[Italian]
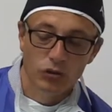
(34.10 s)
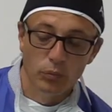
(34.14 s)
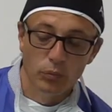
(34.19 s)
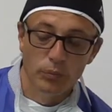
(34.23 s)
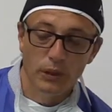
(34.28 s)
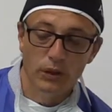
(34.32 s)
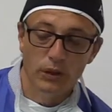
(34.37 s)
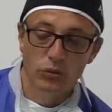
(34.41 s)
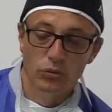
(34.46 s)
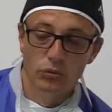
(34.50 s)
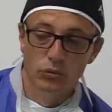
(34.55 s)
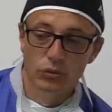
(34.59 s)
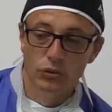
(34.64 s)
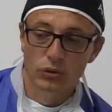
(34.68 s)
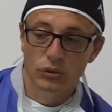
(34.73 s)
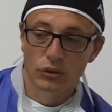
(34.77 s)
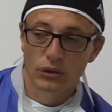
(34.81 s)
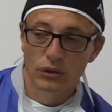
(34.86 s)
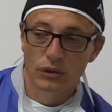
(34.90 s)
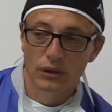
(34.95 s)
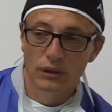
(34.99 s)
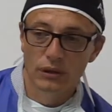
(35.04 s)

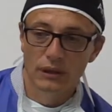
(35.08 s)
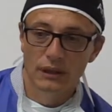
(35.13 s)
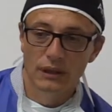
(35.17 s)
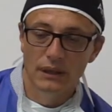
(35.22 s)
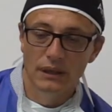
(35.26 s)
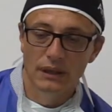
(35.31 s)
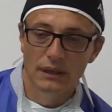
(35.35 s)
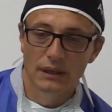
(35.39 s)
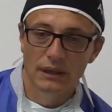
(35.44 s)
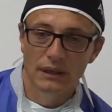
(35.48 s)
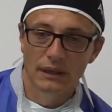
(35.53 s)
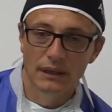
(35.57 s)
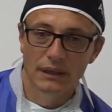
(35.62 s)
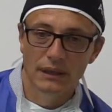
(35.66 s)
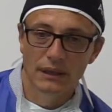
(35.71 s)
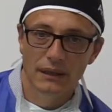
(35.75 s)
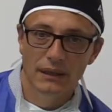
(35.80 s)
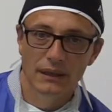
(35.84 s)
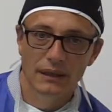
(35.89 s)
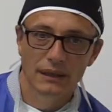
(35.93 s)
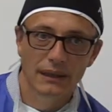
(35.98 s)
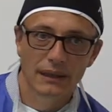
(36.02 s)
soprattutto
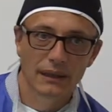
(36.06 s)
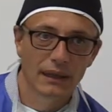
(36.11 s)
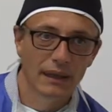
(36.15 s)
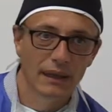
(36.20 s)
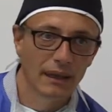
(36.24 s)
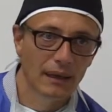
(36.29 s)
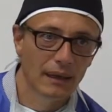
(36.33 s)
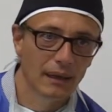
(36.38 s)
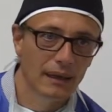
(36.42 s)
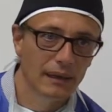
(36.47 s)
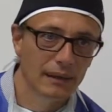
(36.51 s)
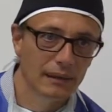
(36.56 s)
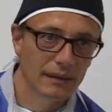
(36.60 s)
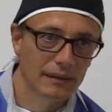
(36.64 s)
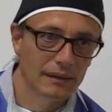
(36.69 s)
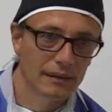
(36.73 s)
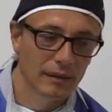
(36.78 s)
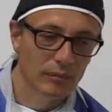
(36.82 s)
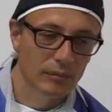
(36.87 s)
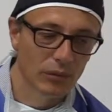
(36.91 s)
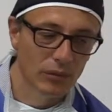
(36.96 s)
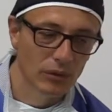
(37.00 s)
eh, la,
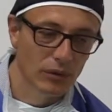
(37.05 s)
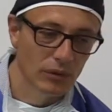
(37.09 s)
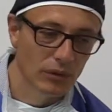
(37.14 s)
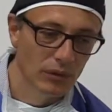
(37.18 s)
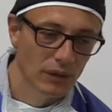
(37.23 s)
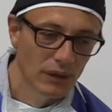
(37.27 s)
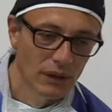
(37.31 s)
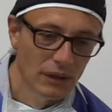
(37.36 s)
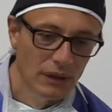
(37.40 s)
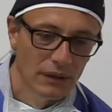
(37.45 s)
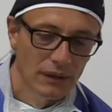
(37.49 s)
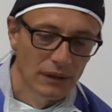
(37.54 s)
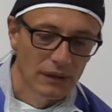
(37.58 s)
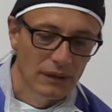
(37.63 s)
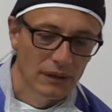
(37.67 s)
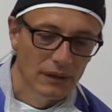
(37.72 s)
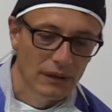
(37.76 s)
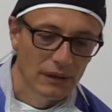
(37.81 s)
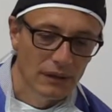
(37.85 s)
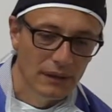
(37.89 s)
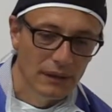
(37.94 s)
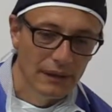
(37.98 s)
diciamo,
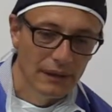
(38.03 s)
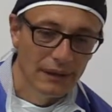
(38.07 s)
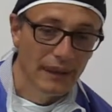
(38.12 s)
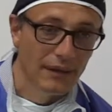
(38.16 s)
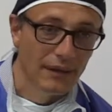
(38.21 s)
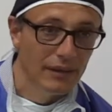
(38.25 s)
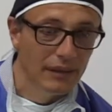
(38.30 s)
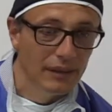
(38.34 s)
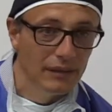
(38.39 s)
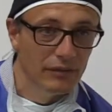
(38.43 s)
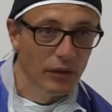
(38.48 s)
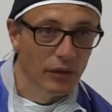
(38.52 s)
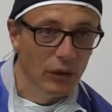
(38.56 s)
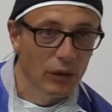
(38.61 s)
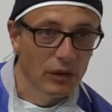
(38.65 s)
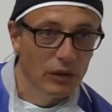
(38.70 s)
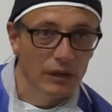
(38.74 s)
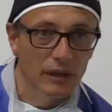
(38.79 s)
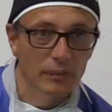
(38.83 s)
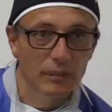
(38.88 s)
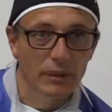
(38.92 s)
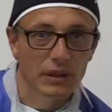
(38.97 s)
eh, la, chiave di
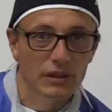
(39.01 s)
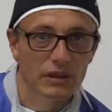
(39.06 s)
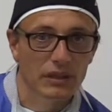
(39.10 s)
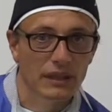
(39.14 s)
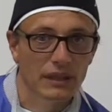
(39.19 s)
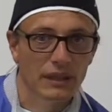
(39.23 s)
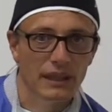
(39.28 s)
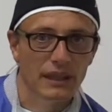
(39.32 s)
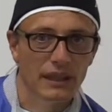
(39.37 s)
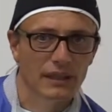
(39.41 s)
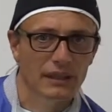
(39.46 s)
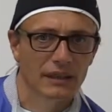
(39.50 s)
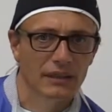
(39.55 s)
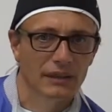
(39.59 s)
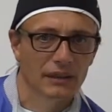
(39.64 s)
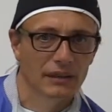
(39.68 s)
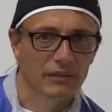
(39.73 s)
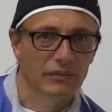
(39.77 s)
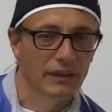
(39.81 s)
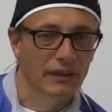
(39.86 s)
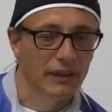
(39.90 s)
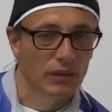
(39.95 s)
volta per cercare di,
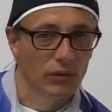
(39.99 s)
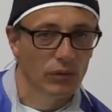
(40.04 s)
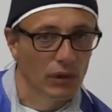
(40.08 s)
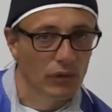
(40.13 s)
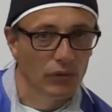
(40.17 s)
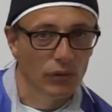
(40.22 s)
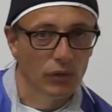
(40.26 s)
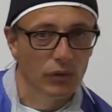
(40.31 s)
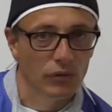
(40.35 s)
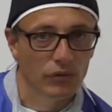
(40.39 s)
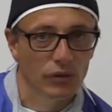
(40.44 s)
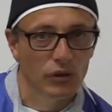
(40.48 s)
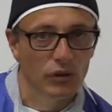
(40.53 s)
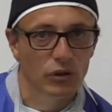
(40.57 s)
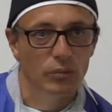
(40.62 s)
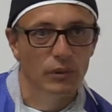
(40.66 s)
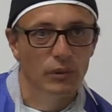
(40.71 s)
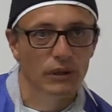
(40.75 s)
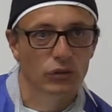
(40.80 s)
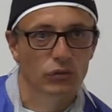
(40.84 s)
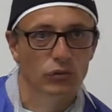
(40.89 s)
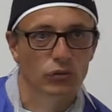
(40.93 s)
di, fare un lavoro fatto
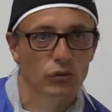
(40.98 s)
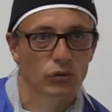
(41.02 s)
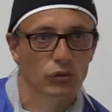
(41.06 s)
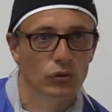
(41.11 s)
bene sul